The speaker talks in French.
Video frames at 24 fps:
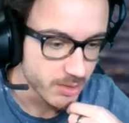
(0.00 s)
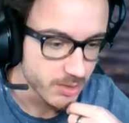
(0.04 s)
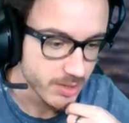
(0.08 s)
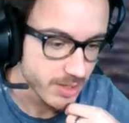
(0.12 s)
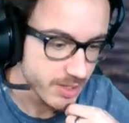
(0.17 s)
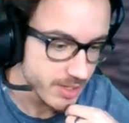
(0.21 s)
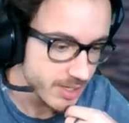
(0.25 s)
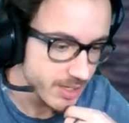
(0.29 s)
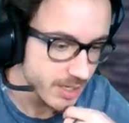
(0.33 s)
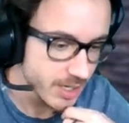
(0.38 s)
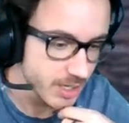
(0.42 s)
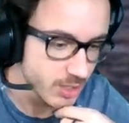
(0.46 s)
y en
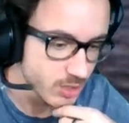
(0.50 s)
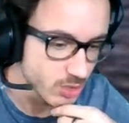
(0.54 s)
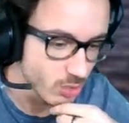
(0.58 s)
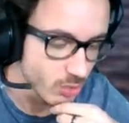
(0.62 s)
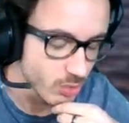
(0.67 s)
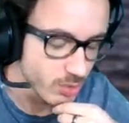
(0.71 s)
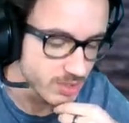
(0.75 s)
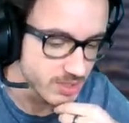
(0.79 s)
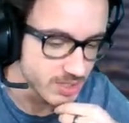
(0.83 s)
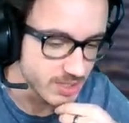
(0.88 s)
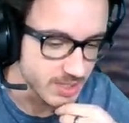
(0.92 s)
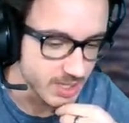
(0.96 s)
a qui les
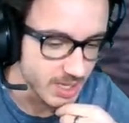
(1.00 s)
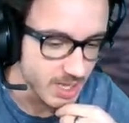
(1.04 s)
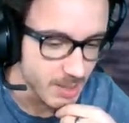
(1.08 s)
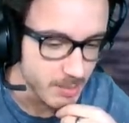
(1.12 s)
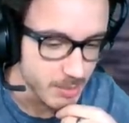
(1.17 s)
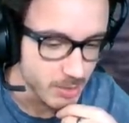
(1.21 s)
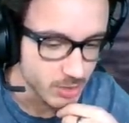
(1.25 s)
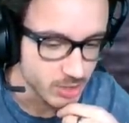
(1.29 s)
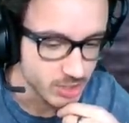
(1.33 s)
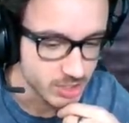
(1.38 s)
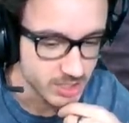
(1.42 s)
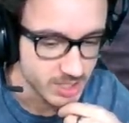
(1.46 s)
ont eu, etc.
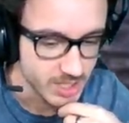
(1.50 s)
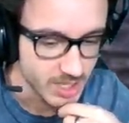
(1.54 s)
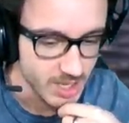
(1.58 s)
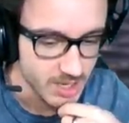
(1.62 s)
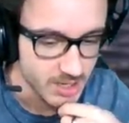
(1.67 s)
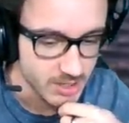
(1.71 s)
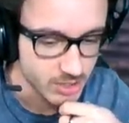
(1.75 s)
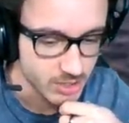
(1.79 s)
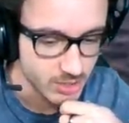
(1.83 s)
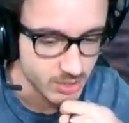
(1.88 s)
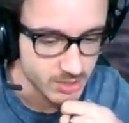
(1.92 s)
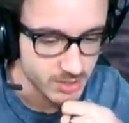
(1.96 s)
Mais en
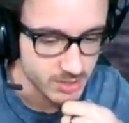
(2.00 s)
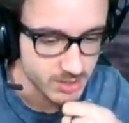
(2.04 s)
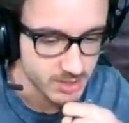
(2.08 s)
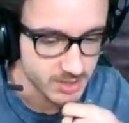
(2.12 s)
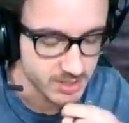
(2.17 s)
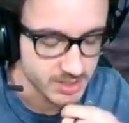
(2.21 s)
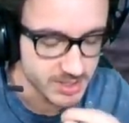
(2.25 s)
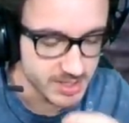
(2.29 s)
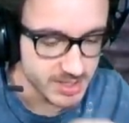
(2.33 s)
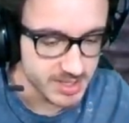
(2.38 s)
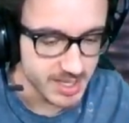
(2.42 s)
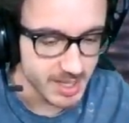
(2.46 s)
général, genre,
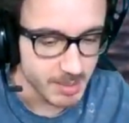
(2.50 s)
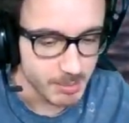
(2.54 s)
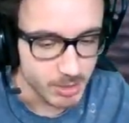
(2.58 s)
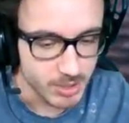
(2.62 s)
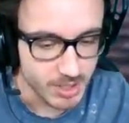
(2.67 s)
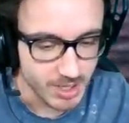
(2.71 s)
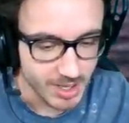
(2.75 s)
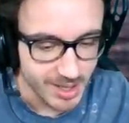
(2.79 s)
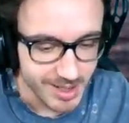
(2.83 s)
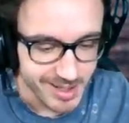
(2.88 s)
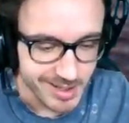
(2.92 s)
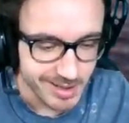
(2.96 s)
si un
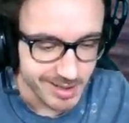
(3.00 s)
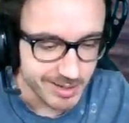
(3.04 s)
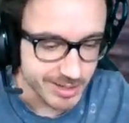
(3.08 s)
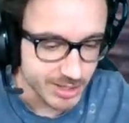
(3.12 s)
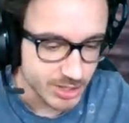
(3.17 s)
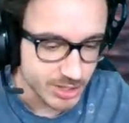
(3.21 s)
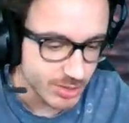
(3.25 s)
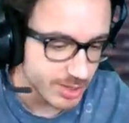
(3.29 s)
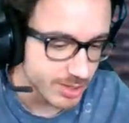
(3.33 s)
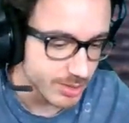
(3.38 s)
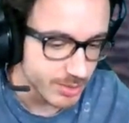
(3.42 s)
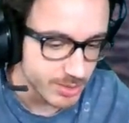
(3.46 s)
mode rare, les
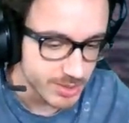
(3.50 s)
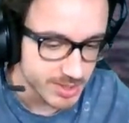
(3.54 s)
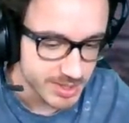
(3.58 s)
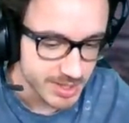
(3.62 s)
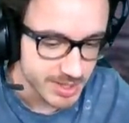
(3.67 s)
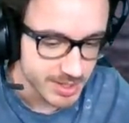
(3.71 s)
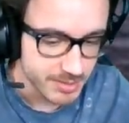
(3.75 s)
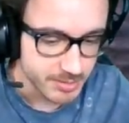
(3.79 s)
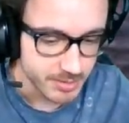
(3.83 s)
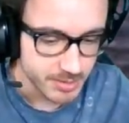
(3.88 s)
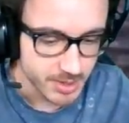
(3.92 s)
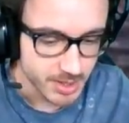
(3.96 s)
gens ils le
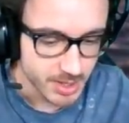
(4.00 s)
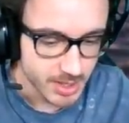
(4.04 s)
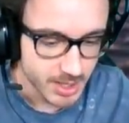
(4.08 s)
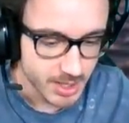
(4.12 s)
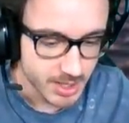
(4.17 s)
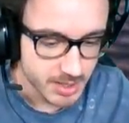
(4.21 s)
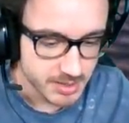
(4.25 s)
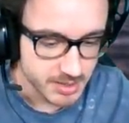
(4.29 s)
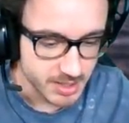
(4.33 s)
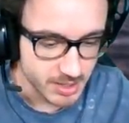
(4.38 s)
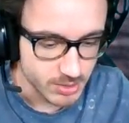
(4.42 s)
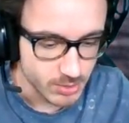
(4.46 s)
savent.
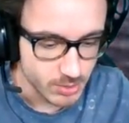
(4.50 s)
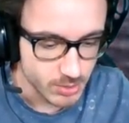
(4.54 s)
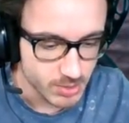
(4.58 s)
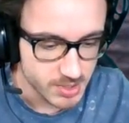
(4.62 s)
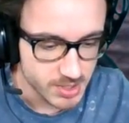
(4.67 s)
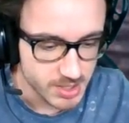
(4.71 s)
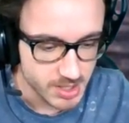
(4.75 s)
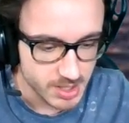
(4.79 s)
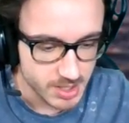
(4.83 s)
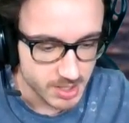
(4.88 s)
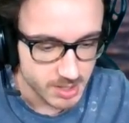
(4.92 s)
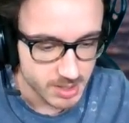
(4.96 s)
Ça se
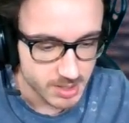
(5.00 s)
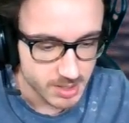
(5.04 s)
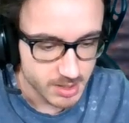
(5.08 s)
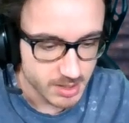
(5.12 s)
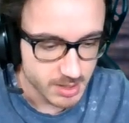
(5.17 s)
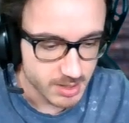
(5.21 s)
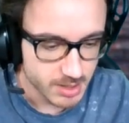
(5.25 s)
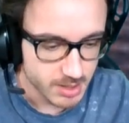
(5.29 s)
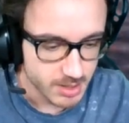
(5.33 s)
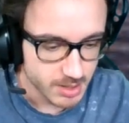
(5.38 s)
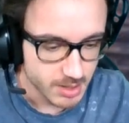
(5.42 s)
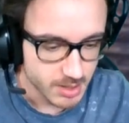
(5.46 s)
sait.
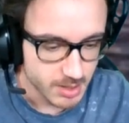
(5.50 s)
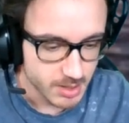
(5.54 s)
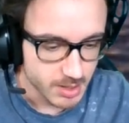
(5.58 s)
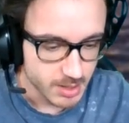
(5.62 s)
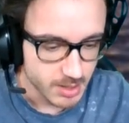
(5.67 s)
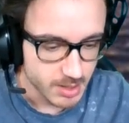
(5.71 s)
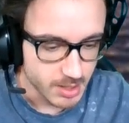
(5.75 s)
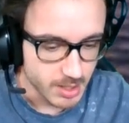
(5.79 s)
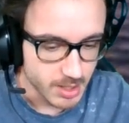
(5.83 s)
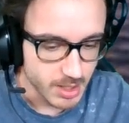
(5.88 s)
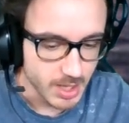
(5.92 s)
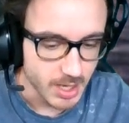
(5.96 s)

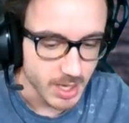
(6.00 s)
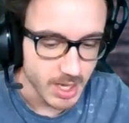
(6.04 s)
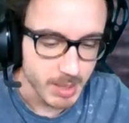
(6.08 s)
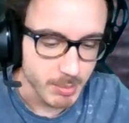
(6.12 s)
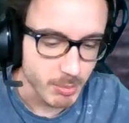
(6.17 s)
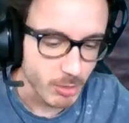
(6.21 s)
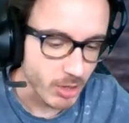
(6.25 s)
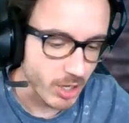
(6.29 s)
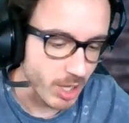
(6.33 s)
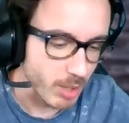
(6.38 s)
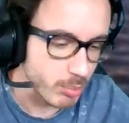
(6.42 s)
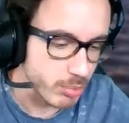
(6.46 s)
Et là, il
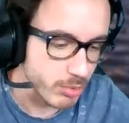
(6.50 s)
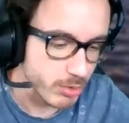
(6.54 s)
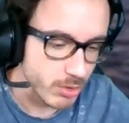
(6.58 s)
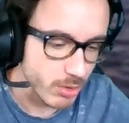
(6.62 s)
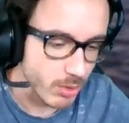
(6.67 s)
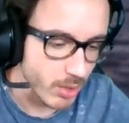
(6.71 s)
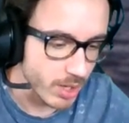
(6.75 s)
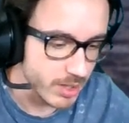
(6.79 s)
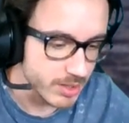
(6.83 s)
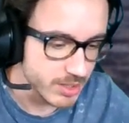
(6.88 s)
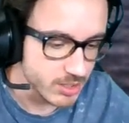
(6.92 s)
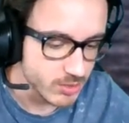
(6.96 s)
manquerait plus que
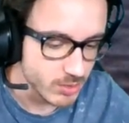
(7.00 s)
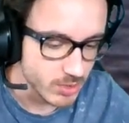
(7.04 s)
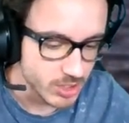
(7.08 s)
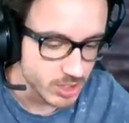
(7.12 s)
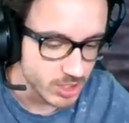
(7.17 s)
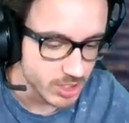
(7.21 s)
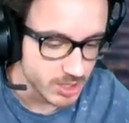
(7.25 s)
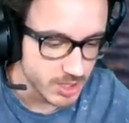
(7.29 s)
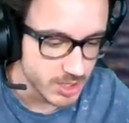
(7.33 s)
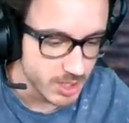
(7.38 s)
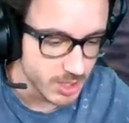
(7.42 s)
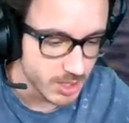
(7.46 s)
le raid il soit
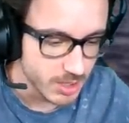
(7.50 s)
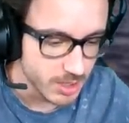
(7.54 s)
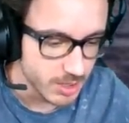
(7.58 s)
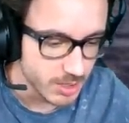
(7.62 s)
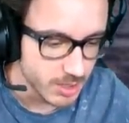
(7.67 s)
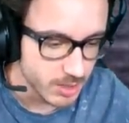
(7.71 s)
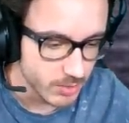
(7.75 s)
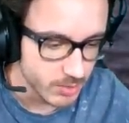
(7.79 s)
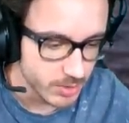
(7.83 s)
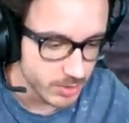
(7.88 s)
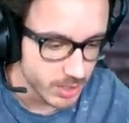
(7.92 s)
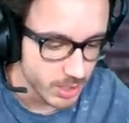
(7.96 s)
génial
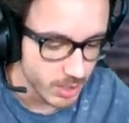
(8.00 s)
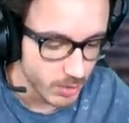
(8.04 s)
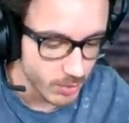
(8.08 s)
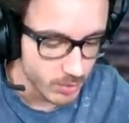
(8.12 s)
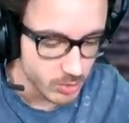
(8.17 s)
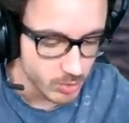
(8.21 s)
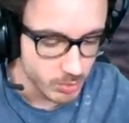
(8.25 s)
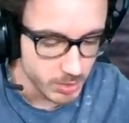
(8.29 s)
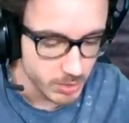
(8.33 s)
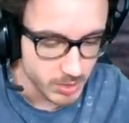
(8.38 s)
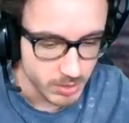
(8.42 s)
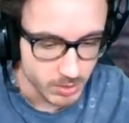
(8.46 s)
et on est les rois
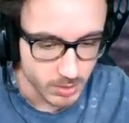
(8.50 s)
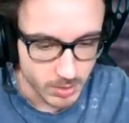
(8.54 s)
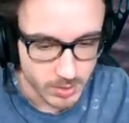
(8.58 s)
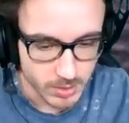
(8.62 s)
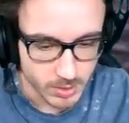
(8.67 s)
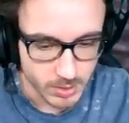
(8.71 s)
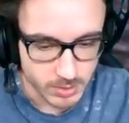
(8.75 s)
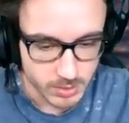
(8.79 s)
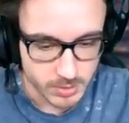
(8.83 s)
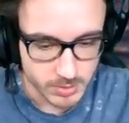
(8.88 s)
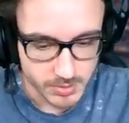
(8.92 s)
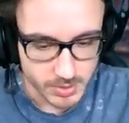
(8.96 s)
du pétrole.
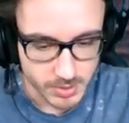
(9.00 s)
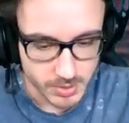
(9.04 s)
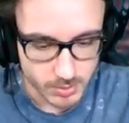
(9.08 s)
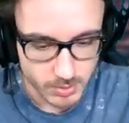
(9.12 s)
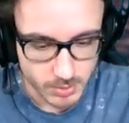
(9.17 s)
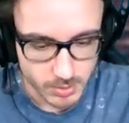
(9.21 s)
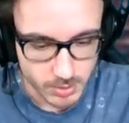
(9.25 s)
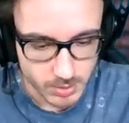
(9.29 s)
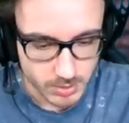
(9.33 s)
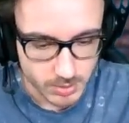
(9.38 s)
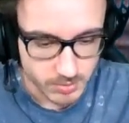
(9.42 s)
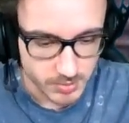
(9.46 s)
D'ailleurs, je vais faire un
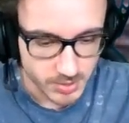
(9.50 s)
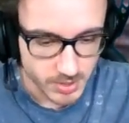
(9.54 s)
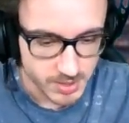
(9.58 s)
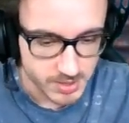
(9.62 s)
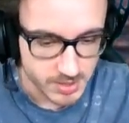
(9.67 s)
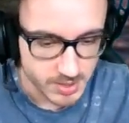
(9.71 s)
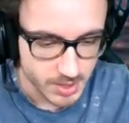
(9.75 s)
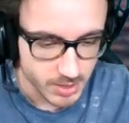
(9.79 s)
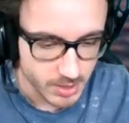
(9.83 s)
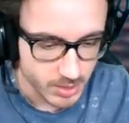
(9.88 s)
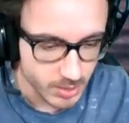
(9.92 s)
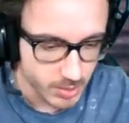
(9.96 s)
truc, je vais faire
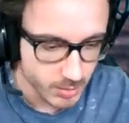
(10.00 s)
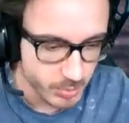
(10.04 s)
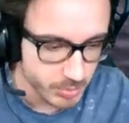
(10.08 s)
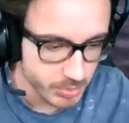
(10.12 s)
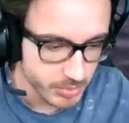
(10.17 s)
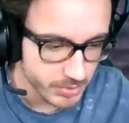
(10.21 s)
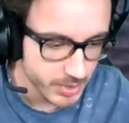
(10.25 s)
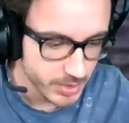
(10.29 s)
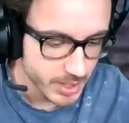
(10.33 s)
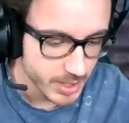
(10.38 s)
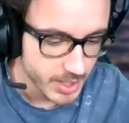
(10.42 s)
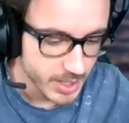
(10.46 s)
ça. Hop.
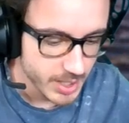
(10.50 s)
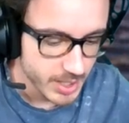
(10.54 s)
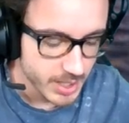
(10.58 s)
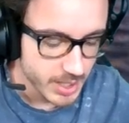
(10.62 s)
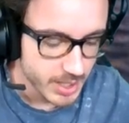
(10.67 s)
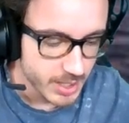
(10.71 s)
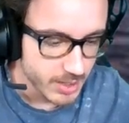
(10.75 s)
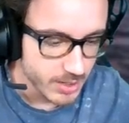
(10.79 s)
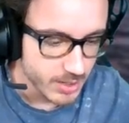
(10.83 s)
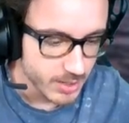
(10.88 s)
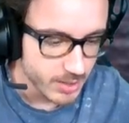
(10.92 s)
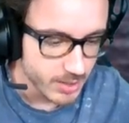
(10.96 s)

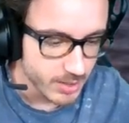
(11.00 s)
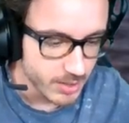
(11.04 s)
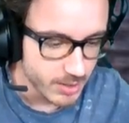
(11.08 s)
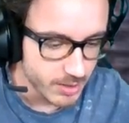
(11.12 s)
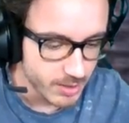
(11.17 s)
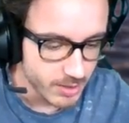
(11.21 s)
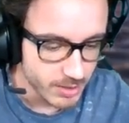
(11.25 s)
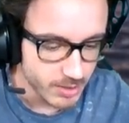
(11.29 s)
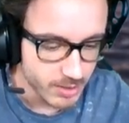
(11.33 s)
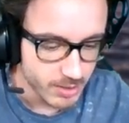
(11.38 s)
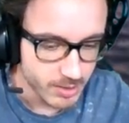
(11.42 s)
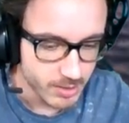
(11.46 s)

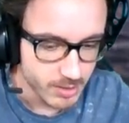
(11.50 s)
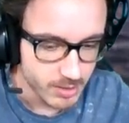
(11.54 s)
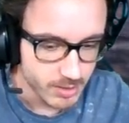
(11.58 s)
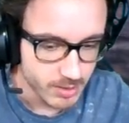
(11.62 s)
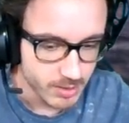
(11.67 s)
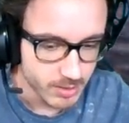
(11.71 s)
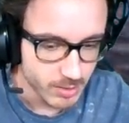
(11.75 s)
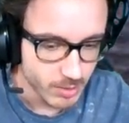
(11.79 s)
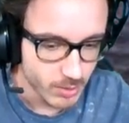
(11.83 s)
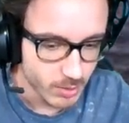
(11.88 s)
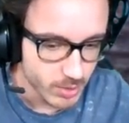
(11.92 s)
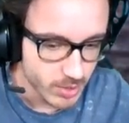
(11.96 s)

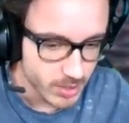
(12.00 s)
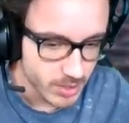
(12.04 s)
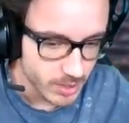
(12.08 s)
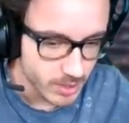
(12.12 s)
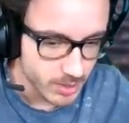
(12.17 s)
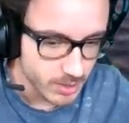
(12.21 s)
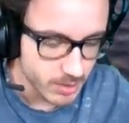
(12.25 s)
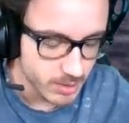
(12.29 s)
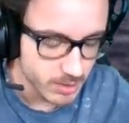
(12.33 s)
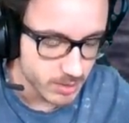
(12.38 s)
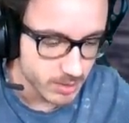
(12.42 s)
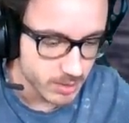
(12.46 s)
Euh, ok.
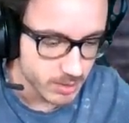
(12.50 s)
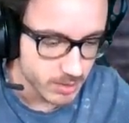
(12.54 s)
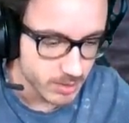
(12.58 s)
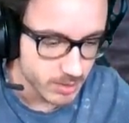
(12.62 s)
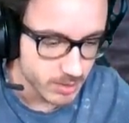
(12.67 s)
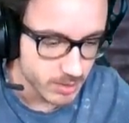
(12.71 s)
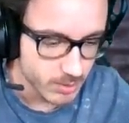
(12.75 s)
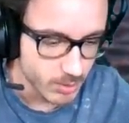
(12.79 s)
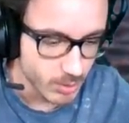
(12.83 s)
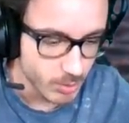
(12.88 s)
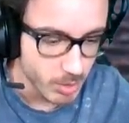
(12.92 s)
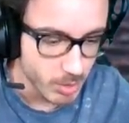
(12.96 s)

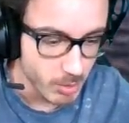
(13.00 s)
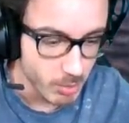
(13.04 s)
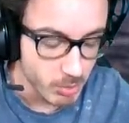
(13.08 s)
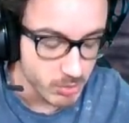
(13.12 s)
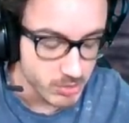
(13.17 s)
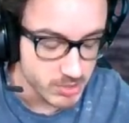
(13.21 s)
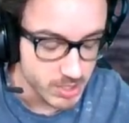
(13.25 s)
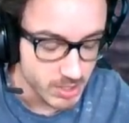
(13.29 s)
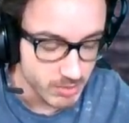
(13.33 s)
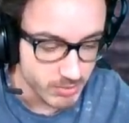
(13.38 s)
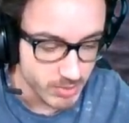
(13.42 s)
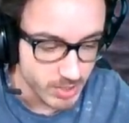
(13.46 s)
Donc, bah,
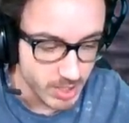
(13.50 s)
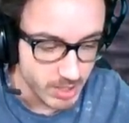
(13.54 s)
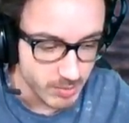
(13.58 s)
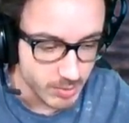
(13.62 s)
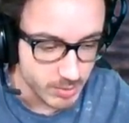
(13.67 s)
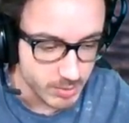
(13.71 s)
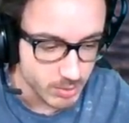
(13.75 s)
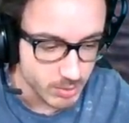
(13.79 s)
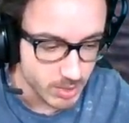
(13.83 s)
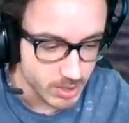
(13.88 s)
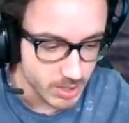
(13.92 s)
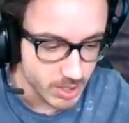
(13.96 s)
pensez à faire la
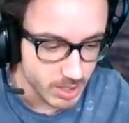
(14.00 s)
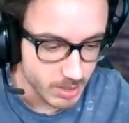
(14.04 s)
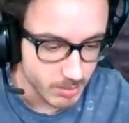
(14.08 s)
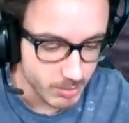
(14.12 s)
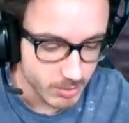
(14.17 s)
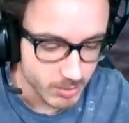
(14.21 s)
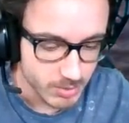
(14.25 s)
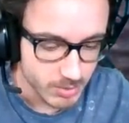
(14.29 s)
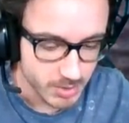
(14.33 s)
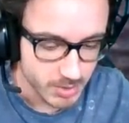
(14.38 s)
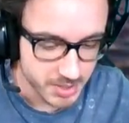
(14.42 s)
voiture également.